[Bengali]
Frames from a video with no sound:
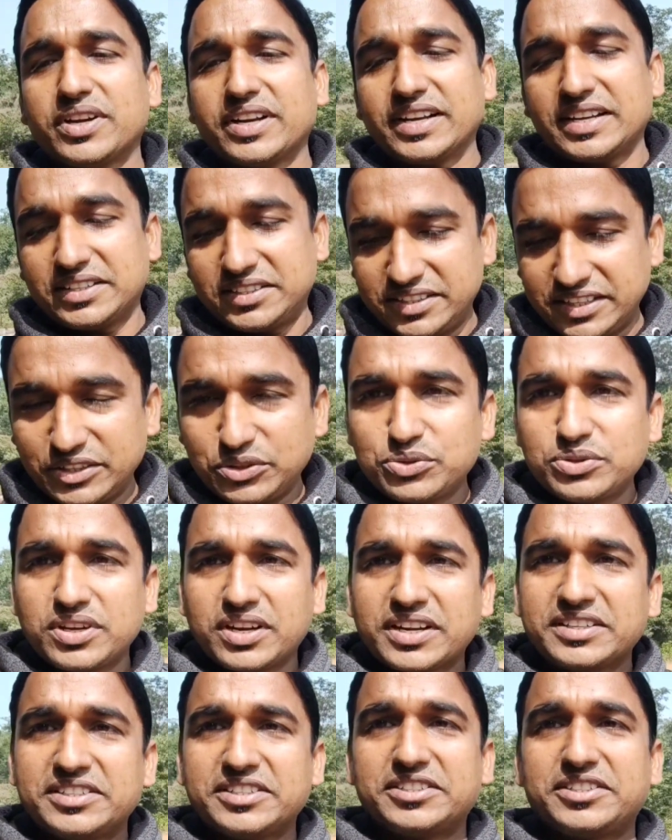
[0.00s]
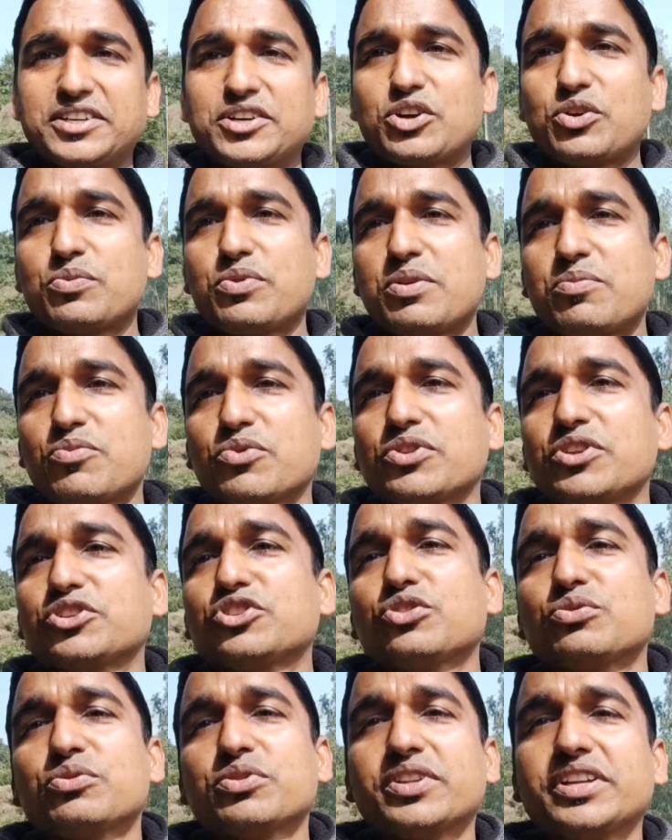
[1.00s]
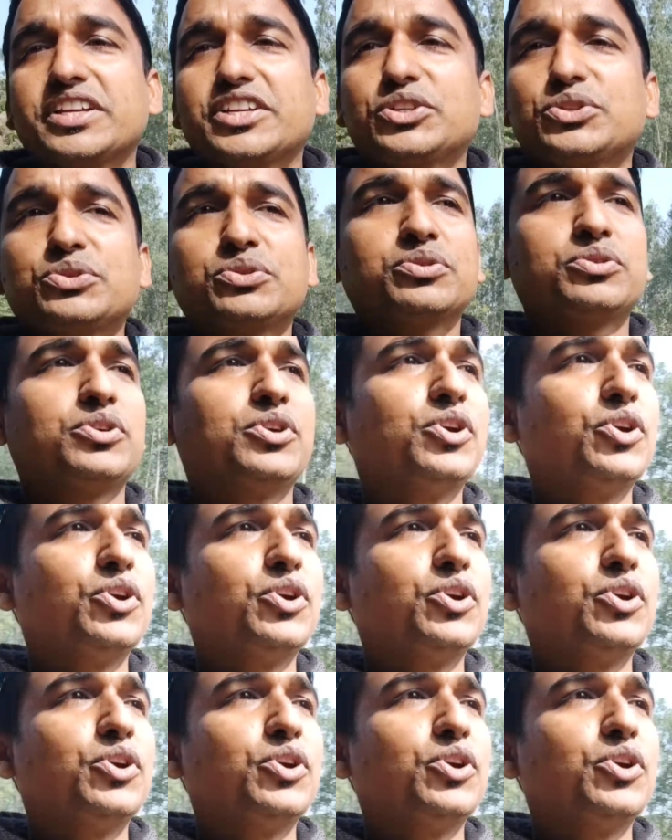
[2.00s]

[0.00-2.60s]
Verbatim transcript: ওনার কাছ থেকে একটু জানার চেষ্টা করবো এই মন্দির সম্বন্ধে কিছু